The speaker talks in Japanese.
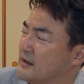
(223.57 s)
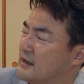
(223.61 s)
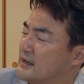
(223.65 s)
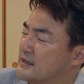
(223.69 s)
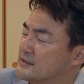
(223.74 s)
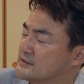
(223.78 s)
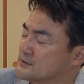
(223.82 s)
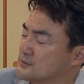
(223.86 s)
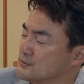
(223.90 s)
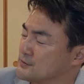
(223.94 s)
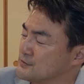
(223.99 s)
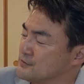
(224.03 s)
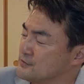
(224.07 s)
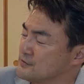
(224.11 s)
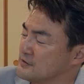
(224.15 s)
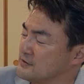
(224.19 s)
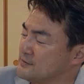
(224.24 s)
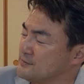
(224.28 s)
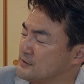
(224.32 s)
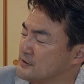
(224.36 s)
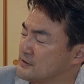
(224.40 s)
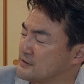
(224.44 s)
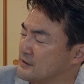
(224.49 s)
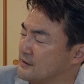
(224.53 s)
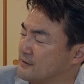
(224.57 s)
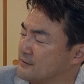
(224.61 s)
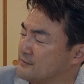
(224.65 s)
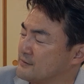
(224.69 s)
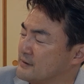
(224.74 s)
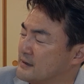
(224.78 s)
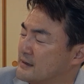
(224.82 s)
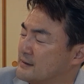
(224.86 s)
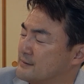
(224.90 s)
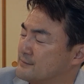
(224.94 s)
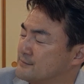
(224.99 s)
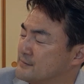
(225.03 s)
えー、そういう意味で
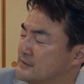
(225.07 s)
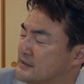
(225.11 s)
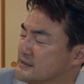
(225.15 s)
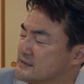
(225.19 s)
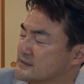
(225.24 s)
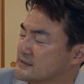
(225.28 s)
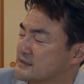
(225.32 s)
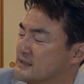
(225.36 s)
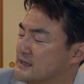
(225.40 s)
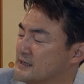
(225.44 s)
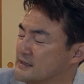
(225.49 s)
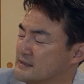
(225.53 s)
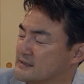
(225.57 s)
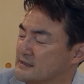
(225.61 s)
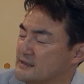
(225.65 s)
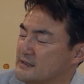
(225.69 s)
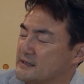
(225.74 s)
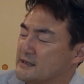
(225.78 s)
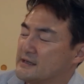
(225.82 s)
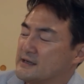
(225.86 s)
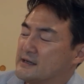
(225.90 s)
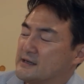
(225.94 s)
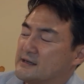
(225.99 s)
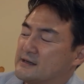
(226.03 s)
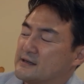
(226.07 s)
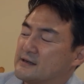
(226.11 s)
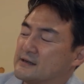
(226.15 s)
はまさに